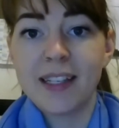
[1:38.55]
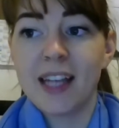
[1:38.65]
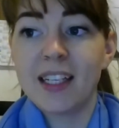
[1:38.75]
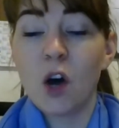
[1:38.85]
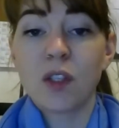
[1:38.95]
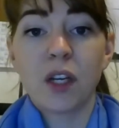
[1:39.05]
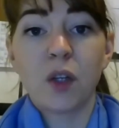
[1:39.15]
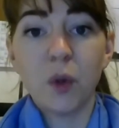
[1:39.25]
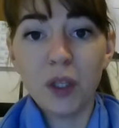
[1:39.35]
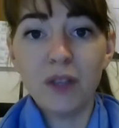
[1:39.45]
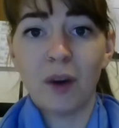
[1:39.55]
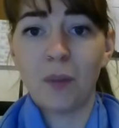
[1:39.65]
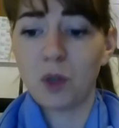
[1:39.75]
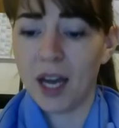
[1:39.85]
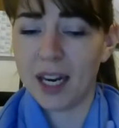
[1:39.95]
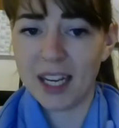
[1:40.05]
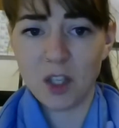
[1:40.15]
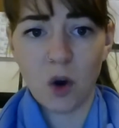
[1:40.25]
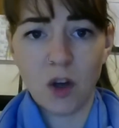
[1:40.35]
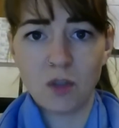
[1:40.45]
Es hat ja auch seine Gründe, warum du gerade
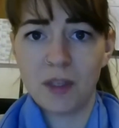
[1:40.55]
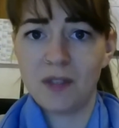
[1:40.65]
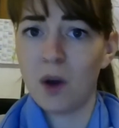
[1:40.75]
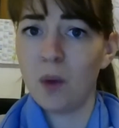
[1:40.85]
enttäuscht bist,